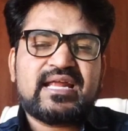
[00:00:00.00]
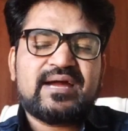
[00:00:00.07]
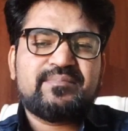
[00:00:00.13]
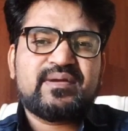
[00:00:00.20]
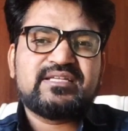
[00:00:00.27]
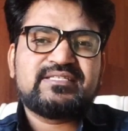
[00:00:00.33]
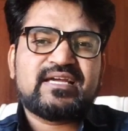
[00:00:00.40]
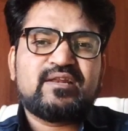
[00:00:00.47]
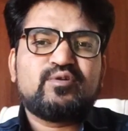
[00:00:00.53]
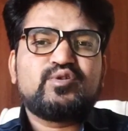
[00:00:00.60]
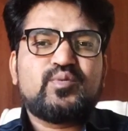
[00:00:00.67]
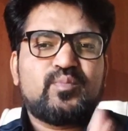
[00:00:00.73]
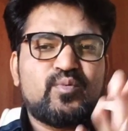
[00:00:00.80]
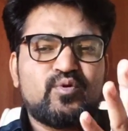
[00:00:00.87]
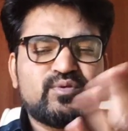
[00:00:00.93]
करें आपके चैनल
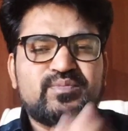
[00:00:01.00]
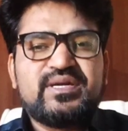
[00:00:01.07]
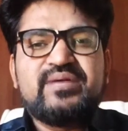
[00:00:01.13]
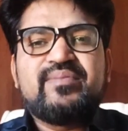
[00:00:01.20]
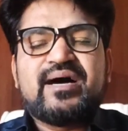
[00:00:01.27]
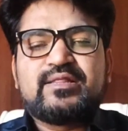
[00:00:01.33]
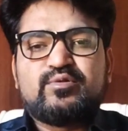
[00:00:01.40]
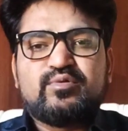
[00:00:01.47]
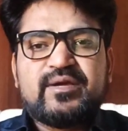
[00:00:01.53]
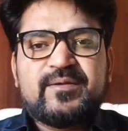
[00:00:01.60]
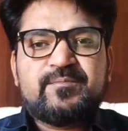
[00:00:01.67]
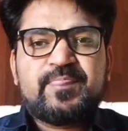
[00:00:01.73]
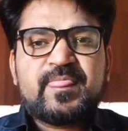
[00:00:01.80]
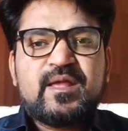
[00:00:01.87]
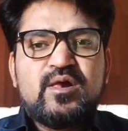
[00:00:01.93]
को तो बहुत बड़ी बात
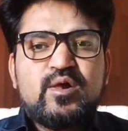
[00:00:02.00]
होगी